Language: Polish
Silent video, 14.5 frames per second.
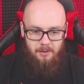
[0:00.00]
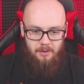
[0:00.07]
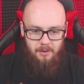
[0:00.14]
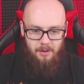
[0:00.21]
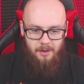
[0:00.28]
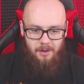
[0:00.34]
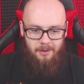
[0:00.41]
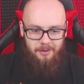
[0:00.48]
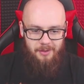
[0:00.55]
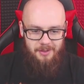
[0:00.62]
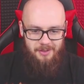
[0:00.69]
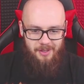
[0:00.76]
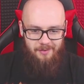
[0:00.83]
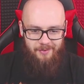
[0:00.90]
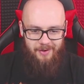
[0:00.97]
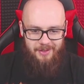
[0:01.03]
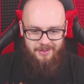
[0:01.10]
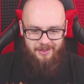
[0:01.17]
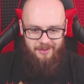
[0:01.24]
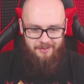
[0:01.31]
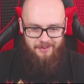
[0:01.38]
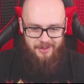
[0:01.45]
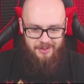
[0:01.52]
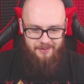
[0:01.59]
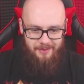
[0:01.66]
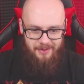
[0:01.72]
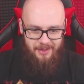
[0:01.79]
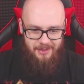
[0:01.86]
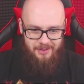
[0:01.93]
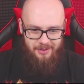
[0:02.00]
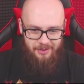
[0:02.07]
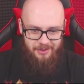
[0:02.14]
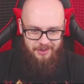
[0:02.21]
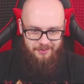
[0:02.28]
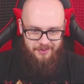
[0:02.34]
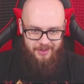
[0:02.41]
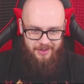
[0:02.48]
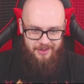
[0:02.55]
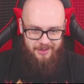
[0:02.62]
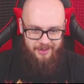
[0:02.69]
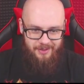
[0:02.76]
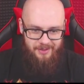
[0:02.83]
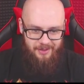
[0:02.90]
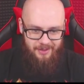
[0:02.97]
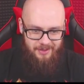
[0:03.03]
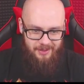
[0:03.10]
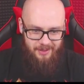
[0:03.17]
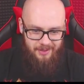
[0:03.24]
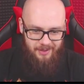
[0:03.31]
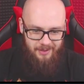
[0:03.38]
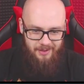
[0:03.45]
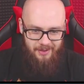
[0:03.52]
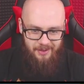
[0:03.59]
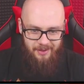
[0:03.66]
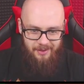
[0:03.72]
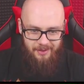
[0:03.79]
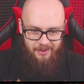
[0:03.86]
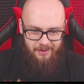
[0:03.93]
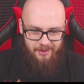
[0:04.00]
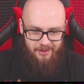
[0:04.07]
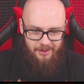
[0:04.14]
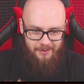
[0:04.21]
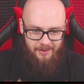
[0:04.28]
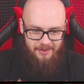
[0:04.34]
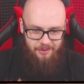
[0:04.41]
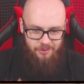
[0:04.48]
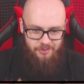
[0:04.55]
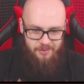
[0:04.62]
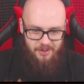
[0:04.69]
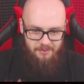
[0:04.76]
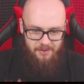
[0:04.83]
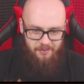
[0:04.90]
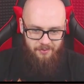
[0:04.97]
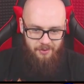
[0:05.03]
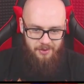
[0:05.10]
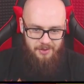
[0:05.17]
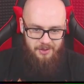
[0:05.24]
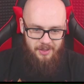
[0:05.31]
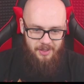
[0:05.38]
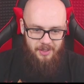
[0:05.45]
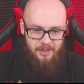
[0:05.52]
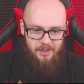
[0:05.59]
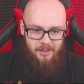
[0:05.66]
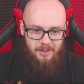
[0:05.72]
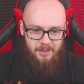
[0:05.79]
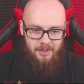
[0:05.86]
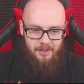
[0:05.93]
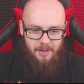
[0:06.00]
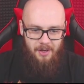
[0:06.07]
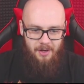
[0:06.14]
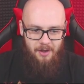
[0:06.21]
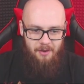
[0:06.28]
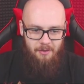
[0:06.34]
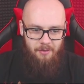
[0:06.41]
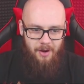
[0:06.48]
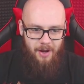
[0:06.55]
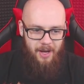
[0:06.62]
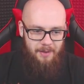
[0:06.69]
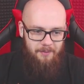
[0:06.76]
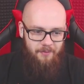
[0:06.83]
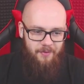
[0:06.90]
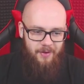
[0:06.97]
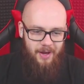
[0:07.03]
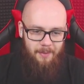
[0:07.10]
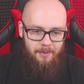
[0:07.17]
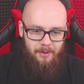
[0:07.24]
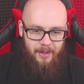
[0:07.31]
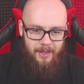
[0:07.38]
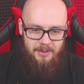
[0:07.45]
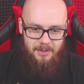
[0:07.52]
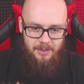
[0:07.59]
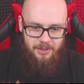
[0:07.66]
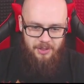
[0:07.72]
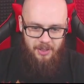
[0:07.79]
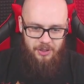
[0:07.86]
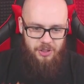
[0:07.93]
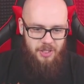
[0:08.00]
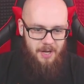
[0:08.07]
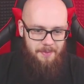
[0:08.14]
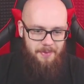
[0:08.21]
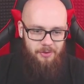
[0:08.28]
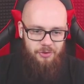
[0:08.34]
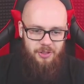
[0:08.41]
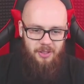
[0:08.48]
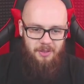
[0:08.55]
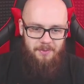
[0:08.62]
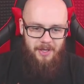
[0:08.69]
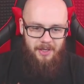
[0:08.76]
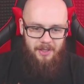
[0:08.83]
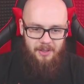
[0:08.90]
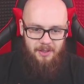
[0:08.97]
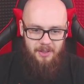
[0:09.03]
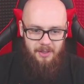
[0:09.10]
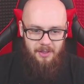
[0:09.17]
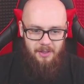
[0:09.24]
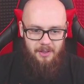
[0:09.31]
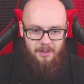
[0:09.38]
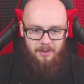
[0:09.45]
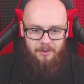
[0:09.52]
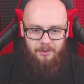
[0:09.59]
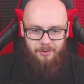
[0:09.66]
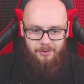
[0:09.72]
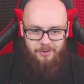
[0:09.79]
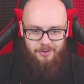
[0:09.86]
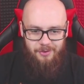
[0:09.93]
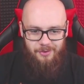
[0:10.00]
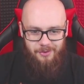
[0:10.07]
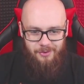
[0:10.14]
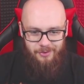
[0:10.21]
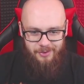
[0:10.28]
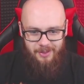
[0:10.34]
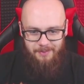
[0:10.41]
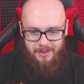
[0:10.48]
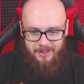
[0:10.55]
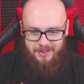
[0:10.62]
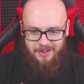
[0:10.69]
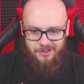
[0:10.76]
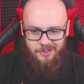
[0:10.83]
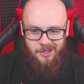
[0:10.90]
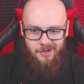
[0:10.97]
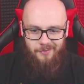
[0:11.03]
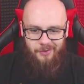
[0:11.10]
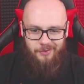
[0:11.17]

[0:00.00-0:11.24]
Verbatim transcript: Oj, to jest to właśnie, to można sobie teraz chodzić wszędzie. Cyk, cyk. Dobra, załóżmy sobie włosy. Oh, I'm fabulous. Jeszcze jakiś kapelusik piękny. No kurde, prestiżowo